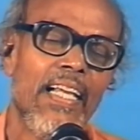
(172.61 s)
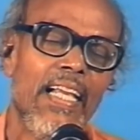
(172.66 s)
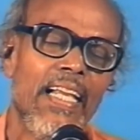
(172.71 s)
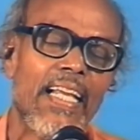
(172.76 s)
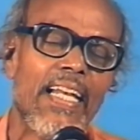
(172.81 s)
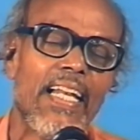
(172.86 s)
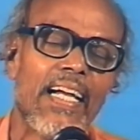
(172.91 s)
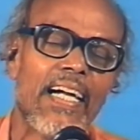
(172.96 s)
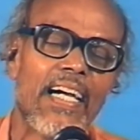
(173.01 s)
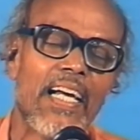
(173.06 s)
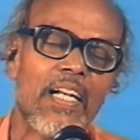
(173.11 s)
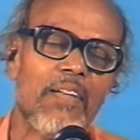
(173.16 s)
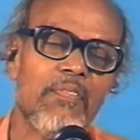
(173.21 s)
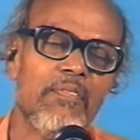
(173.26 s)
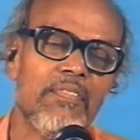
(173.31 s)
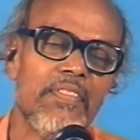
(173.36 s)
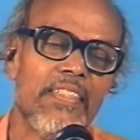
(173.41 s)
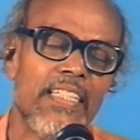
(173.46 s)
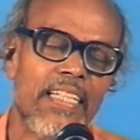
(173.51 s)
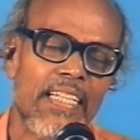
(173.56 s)
என்ன காரணம்
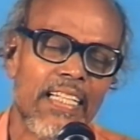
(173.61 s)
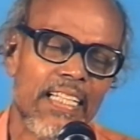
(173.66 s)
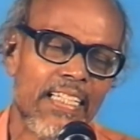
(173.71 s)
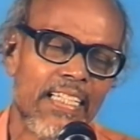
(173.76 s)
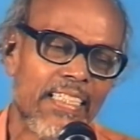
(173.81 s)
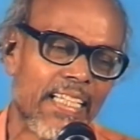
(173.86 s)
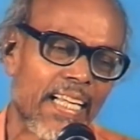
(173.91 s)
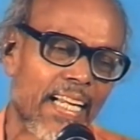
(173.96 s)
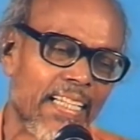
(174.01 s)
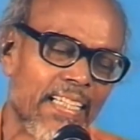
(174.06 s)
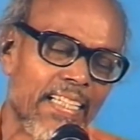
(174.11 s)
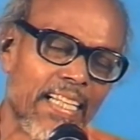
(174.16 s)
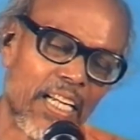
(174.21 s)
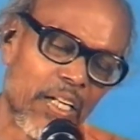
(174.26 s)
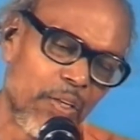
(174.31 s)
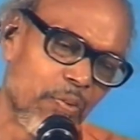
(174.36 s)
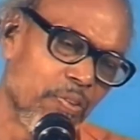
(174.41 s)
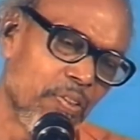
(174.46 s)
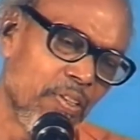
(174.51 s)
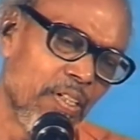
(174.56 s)
சிறந்த
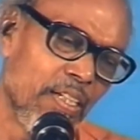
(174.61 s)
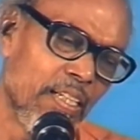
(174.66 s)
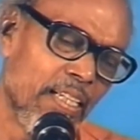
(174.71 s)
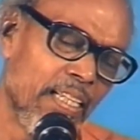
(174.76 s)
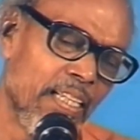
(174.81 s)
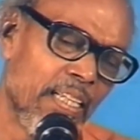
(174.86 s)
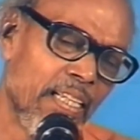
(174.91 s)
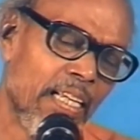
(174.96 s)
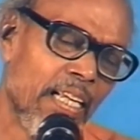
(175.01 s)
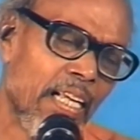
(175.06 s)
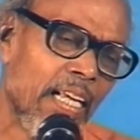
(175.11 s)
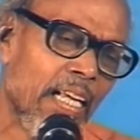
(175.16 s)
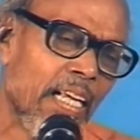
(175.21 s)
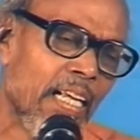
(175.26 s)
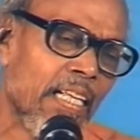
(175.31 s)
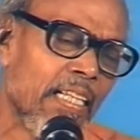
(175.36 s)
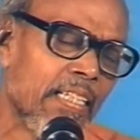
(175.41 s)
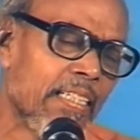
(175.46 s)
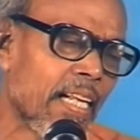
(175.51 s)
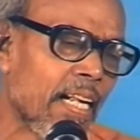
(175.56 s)
அறிவு
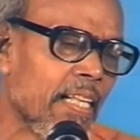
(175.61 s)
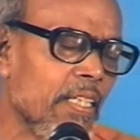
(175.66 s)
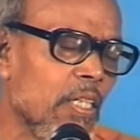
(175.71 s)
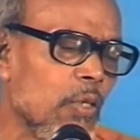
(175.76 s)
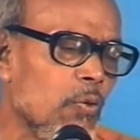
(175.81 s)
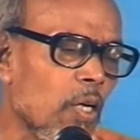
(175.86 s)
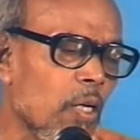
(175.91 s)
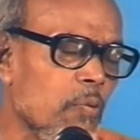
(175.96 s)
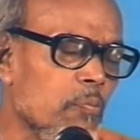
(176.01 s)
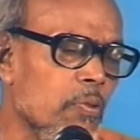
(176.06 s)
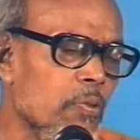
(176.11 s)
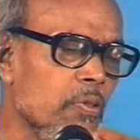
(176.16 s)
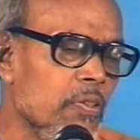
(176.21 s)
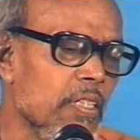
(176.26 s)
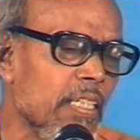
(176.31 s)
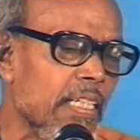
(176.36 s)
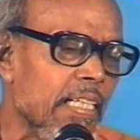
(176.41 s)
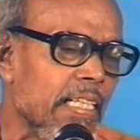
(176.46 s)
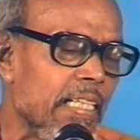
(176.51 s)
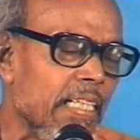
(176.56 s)
சிறந்த உடம்பு
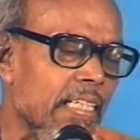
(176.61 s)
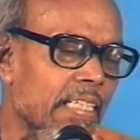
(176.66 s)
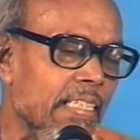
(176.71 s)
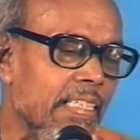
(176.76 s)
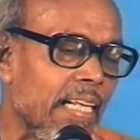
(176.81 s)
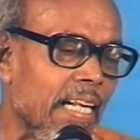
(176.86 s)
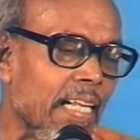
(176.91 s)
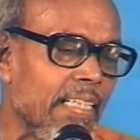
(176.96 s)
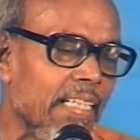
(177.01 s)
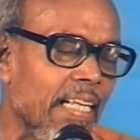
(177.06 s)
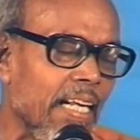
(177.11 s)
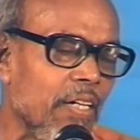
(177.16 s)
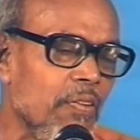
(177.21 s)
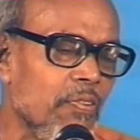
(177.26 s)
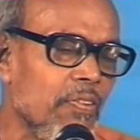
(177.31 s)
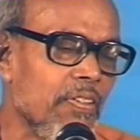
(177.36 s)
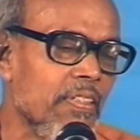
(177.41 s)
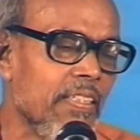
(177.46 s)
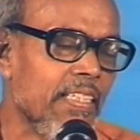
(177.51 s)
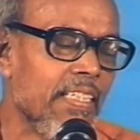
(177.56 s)
சிறந்த
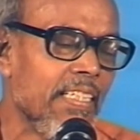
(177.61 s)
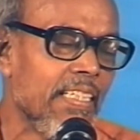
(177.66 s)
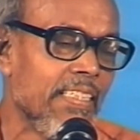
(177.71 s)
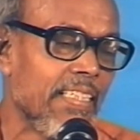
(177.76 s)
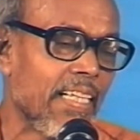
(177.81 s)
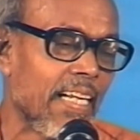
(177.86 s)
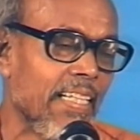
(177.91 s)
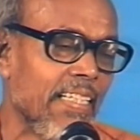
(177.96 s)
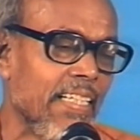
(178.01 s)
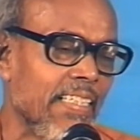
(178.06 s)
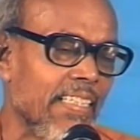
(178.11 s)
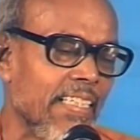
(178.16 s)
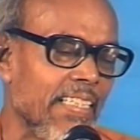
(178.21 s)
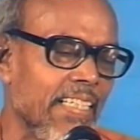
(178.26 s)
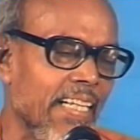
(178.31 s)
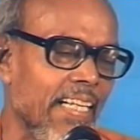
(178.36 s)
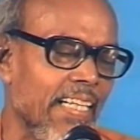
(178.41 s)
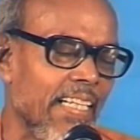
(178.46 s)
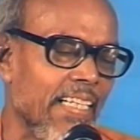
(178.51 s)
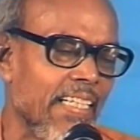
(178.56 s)
அறிவு சிறந்த
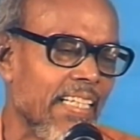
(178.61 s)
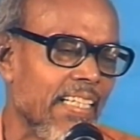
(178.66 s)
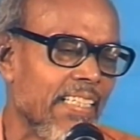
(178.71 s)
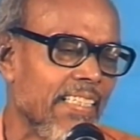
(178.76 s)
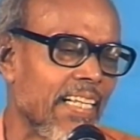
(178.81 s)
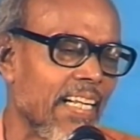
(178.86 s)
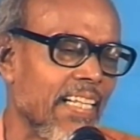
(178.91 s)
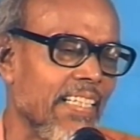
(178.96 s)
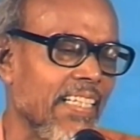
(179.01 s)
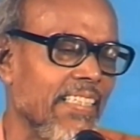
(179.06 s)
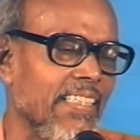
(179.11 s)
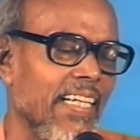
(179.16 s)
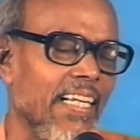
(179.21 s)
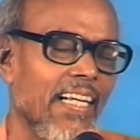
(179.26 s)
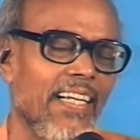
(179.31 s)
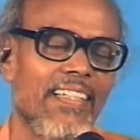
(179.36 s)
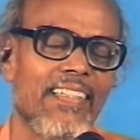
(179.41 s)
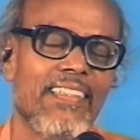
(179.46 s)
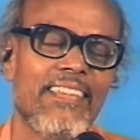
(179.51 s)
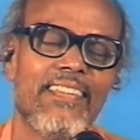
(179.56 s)
சிந்தனை சிறந்த
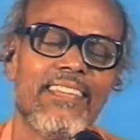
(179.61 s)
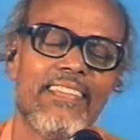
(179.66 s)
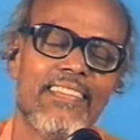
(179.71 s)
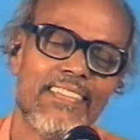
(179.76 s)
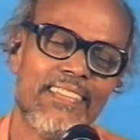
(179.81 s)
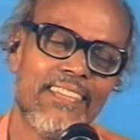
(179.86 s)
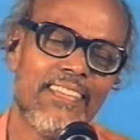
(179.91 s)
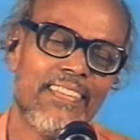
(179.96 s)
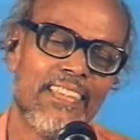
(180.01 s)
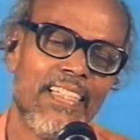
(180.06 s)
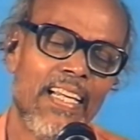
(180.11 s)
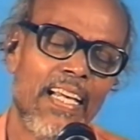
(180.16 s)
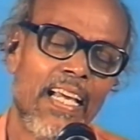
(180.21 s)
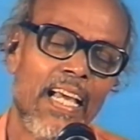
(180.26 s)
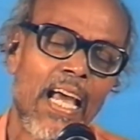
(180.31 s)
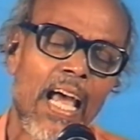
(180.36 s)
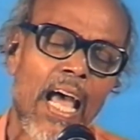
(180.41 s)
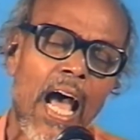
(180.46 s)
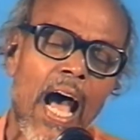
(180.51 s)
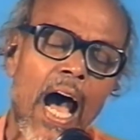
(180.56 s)
செயல்
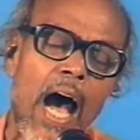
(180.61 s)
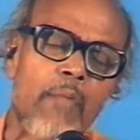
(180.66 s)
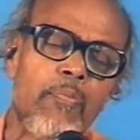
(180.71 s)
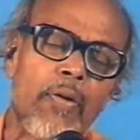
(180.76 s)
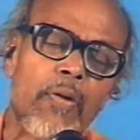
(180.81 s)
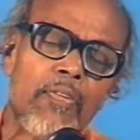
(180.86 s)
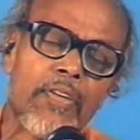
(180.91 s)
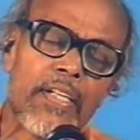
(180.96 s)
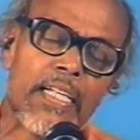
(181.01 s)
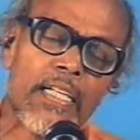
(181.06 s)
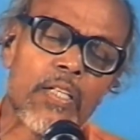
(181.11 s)
அப்போ அவர் என்ன